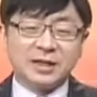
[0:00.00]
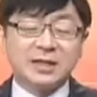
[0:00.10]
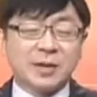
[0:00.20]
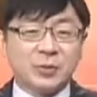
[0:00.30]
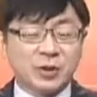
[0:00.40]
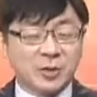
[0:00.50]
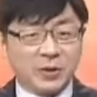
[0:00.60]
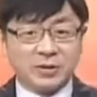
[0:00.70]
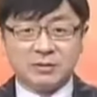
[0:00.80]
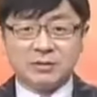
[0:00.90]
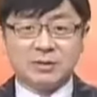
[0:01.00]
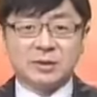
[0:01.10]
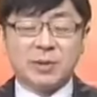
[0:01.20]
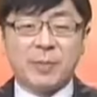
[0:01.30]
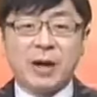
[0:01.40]
李长博那边
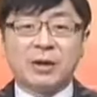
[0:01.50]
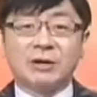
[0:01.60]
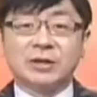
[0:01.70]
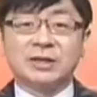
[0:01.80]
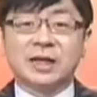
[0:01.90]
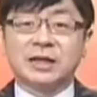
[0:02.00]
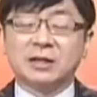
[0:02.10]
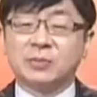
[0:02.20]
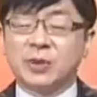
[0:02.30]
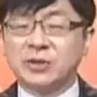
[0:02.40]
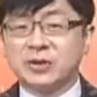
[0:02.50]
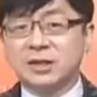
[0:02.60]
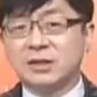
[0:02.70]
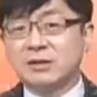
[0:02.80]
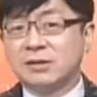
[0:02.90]
这边泡老人茶的，不然就
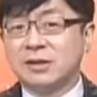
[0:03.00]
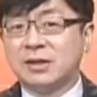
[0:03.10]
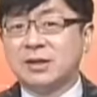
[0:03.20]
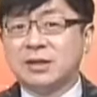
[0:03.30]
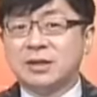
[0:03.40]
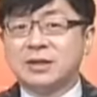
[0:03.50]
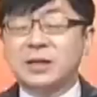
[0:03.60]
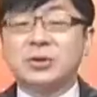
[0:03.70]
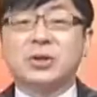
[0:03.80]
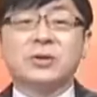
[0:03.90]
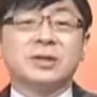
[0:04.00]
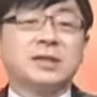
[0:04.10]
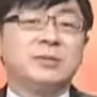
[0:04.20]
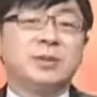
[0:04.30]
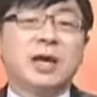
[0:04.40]
是证券公
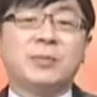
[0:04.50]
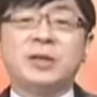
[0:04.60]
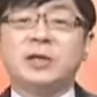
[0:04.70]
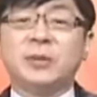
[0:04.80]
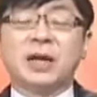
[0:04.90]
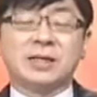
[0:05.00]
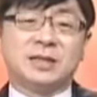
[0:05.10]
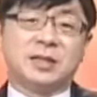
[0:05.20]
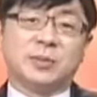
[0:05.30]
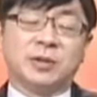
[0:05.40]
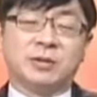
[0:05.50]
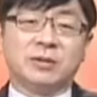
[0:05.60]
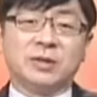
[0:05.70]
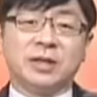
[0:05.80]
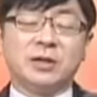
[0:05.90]
司 V I P 里面还是什么，
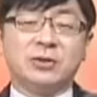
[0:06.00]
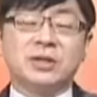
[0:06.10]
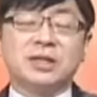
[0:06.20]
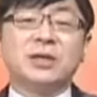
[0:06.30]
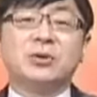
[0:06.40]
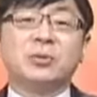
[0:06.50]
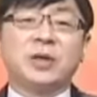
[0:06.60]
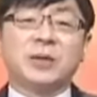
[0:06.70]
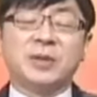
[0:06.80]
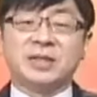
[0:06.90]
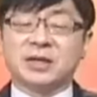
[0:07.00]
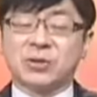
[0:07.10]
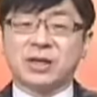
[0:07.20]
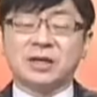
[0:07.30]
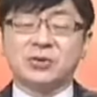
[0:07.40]
也许是经过 V I P 假
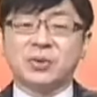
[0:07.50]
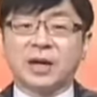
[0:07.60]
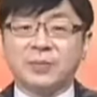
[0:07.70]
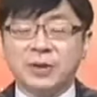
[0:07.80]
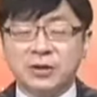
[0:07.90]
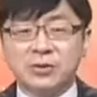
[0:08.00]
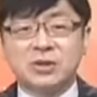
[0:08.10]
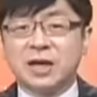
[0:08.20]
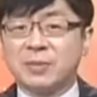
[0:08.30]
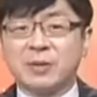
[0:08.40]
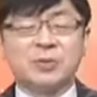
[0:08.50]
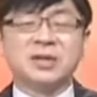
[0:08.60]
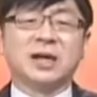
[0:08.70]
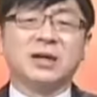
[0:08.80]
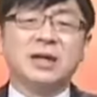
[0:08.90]
装刚出来，或是干嘛不
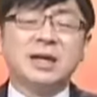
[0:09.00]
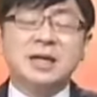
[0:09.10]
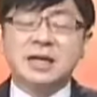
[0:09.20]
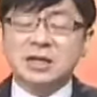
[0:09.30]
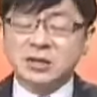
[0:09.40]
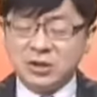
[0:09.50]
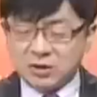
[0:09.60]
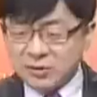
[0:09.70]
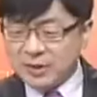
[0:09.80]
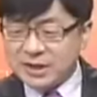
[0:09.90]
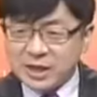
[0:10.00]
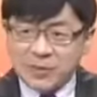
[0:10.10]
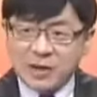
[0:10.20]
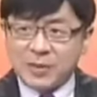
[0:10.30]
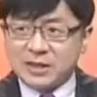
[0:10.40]
知道。就有什么
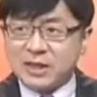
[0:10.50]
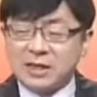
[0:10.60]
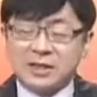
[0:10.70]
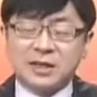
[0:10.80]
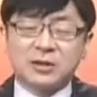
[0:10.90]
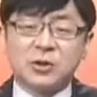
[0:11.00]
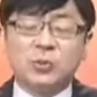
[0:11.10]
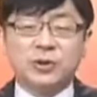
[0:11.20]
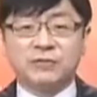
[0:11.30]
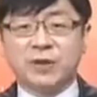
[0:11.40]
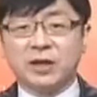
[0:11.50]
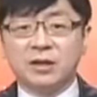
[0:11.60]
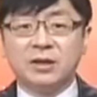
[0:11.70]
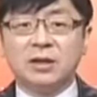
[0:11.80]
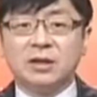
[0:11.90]
解盘嘛？解的这个口沫横飞，
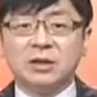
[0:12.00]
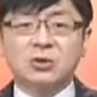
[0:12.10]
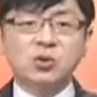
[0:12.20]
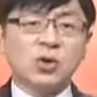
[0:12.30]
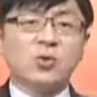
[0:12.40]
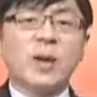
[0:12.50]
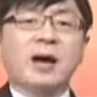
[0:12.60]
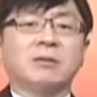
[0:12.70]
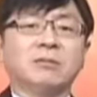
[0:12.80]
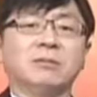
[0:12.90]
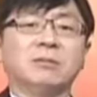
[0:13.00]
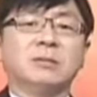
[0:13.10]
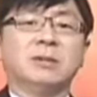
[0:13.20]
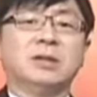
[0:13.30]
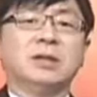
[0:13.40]
做股票
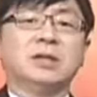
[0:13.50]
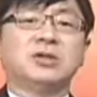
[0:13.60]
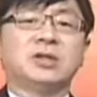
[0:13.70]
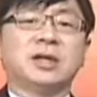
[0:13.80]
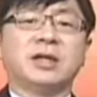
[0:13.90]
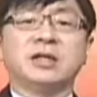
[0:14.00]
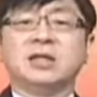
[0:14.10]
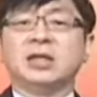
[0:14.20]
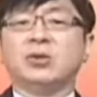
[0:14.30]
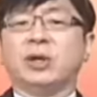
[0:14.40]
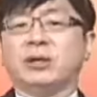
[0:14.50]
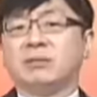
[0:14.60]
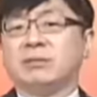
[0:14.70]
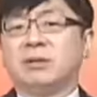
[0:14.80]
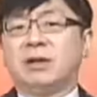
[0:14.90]
就是要等机会，
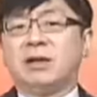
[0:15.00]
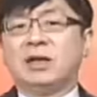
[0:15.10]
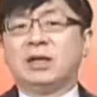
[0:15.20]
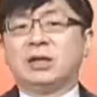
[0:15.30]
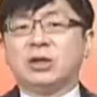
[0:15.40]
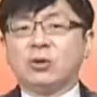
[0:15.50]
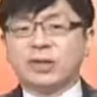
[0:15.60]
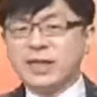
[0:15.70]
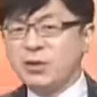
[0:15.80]
有